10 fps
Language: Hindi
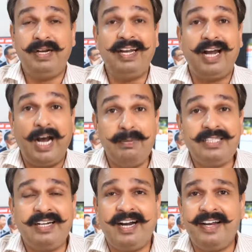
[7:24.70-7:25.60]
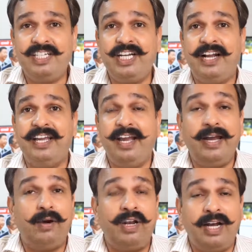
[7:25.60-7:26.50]
मगर अब सरकारें जागी
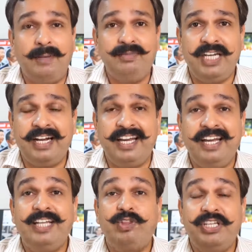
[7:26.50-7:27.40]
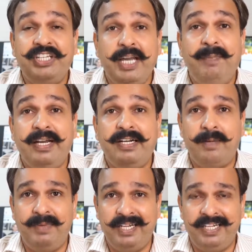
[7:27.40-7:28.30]
है और हम जागे हैं तो ये भी
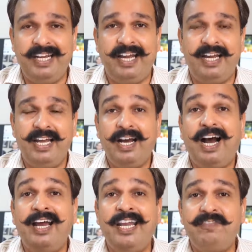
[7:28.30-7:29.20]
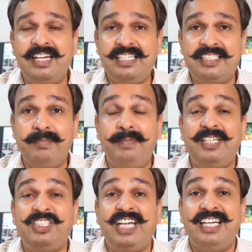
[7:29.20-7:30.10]
कम नहीं है आने वाले समय
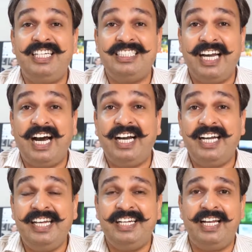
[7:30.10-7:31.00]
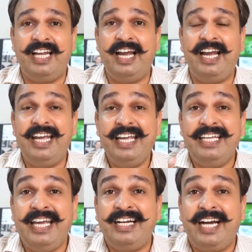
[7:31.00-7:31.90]
में चाइना से आगे निकलना है
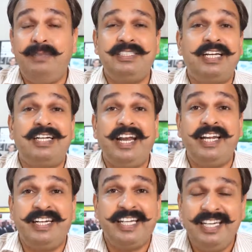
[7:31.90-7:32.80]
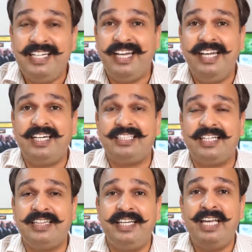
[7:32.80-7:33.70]
ये काम सरकारें अकेली नहीं कर
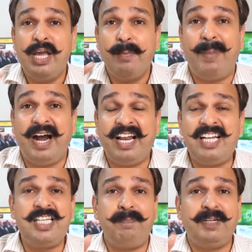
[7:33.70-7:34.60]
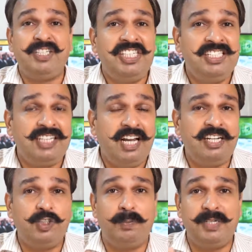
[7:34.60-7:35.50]
सकती 12 से 25 साल
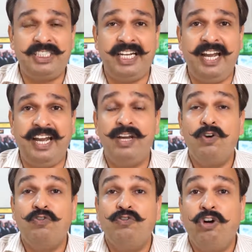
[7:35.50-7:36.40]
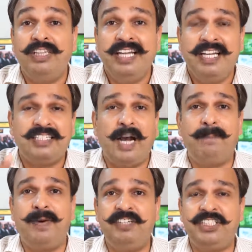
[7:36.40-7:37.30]
के जो बच्चे हैं वो देश का
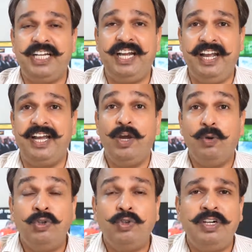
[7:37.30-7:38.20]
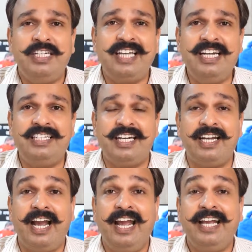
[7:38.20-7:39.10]
भविष्य है उनको डिसाइड
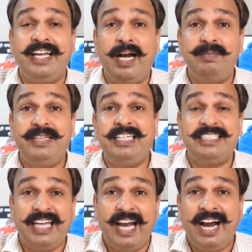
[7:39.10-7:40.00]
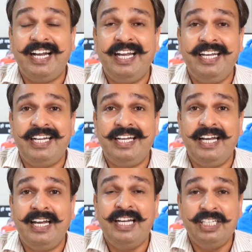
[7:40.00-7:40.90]
करना है कि हम देश से आगे
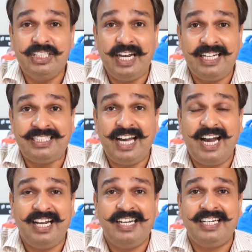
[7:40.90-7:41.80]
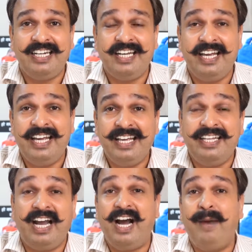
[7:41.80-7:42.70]
निकलेंगे चाइना से आगे निकलेंगे
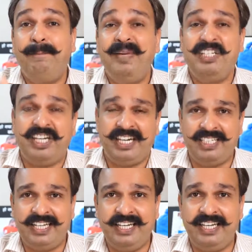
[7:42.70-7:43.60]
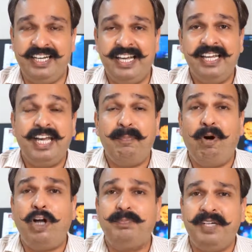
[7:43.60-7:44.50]
या हम पीछे रह जाएंगे ये
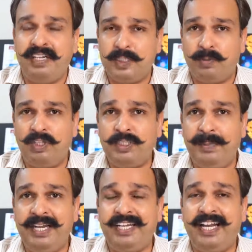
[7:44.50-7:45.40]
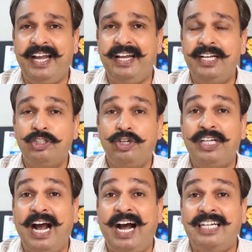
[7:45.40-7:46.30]
बहुत बड़ी रिस्पॉन्सिबिलिटी है जो
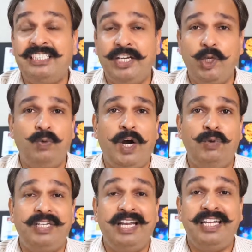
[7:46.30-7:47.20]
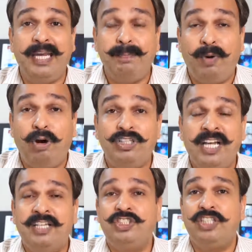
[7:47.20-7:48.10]
आज के युवाओं के लिए
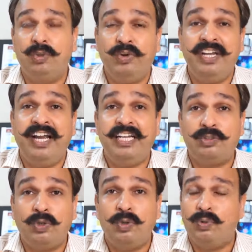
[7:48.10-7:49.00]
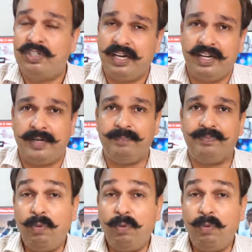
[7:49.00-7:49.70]
बहुत जरूरी है है इसको उठाना